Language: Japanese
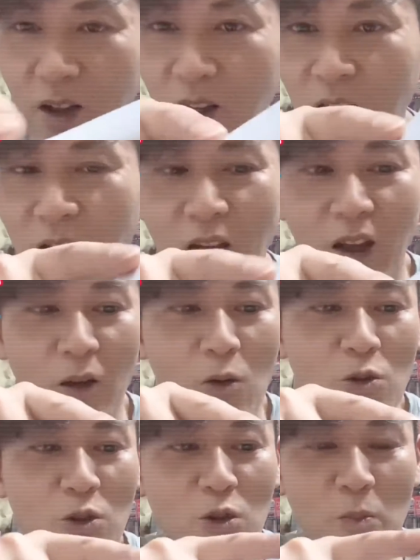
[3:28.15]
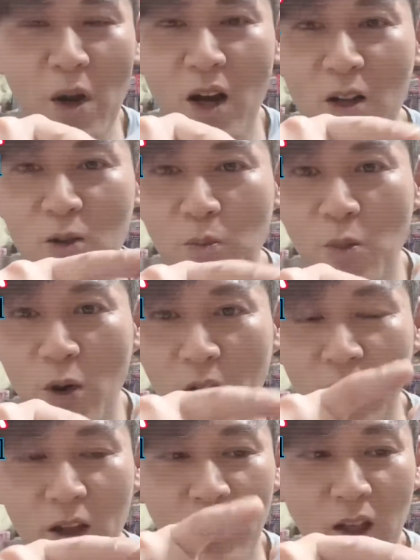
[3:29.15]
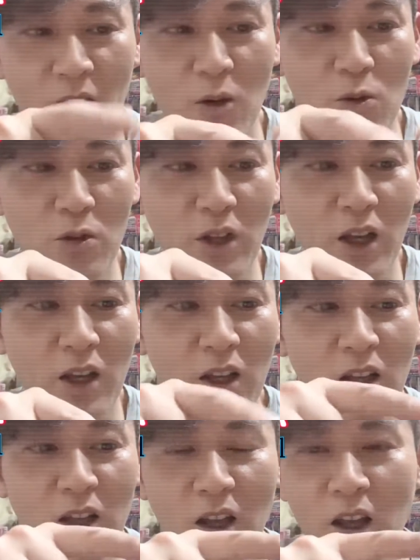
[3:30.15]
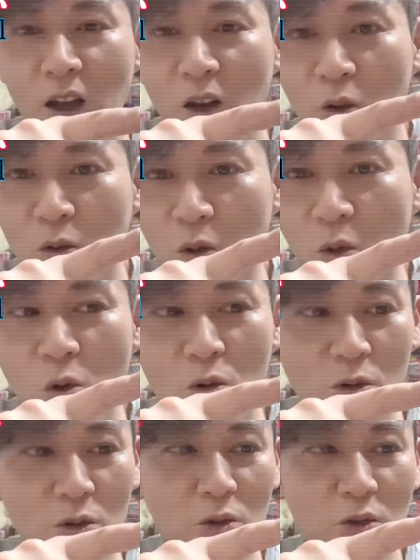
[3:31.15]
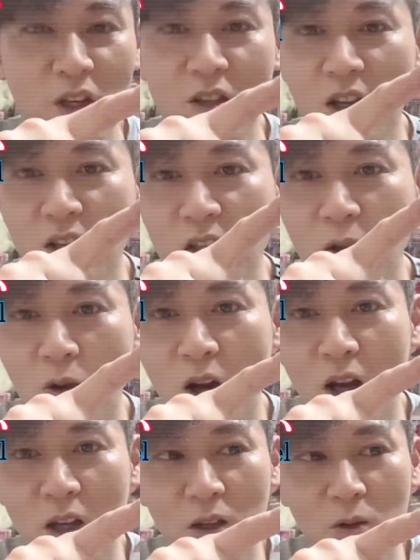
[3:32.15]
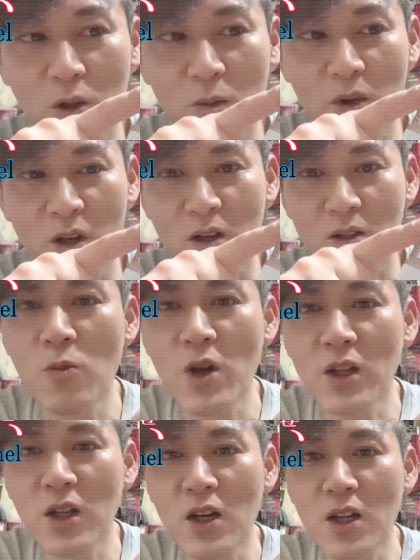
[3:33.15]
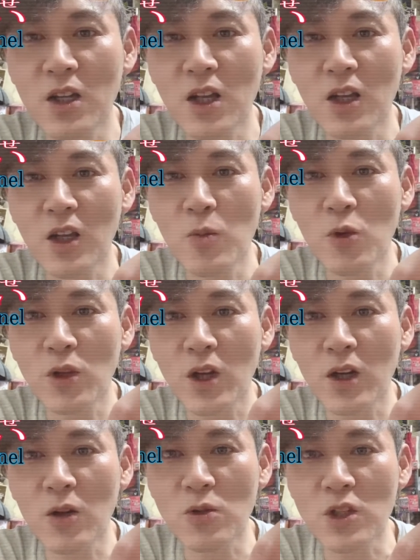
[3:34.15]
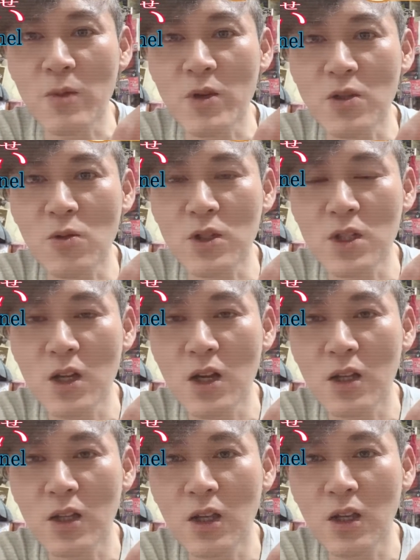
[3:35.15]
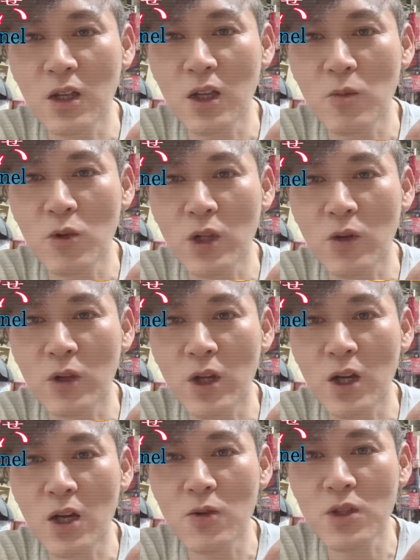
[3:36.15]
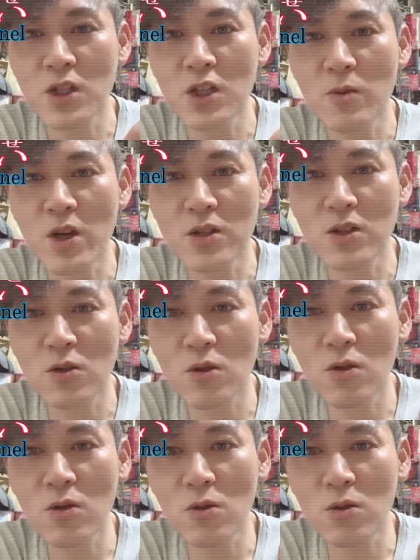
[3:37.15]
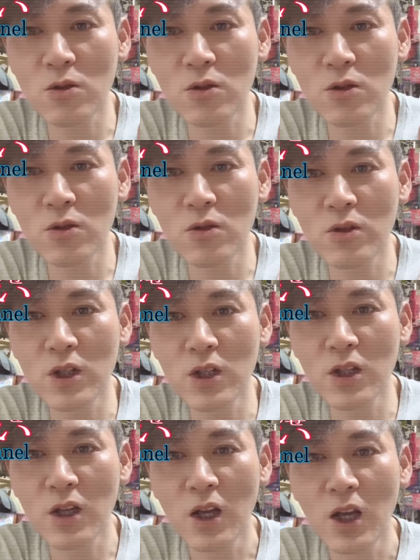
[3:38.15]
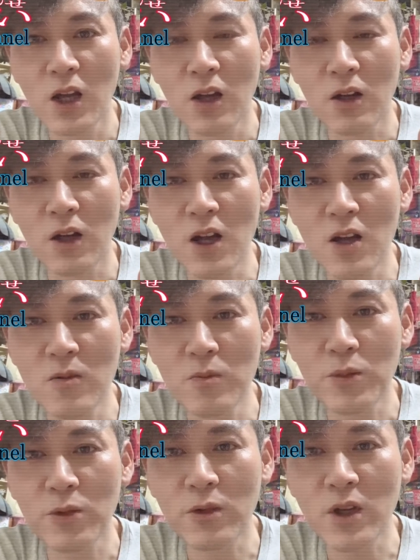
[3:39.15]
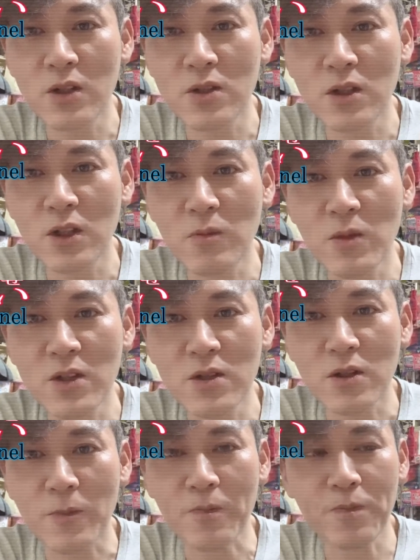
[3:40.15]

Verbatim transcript: えー、こうちょっとパールっぽいね、本体に、このゴールドのね、差し色が入っております。真ん中に電源ボタンがございます。こちら、電源ボタンを長押ししますと、このようにランプがつきます。